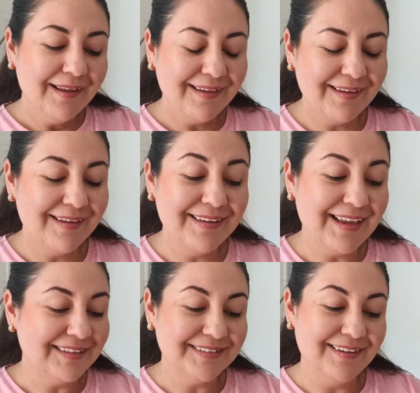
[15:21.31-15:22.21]
y
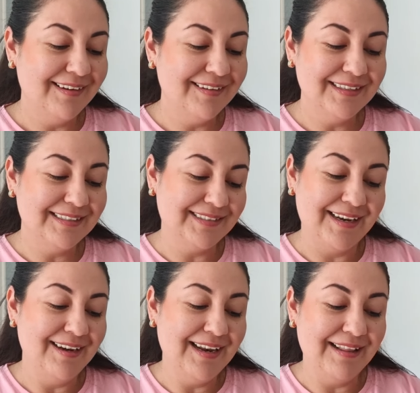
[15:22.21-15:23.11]
ya están,
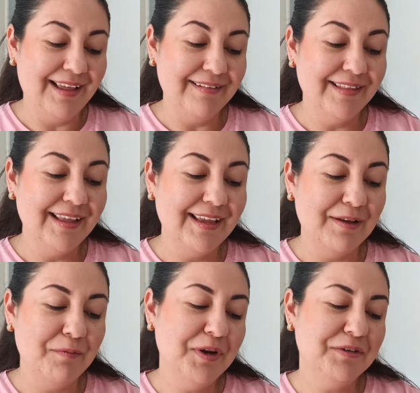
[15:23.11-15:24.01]
están en la edad
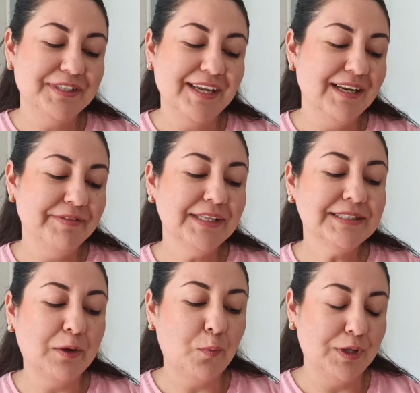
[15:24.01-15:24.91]
de, bueno, ya
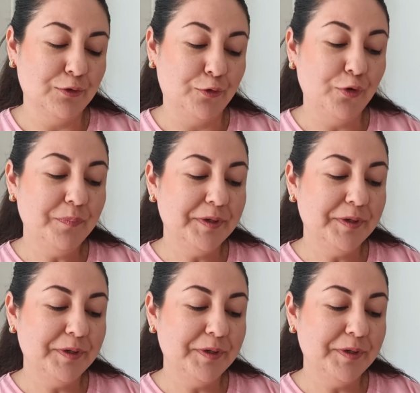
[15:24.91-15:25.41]
desde cuando ¿no?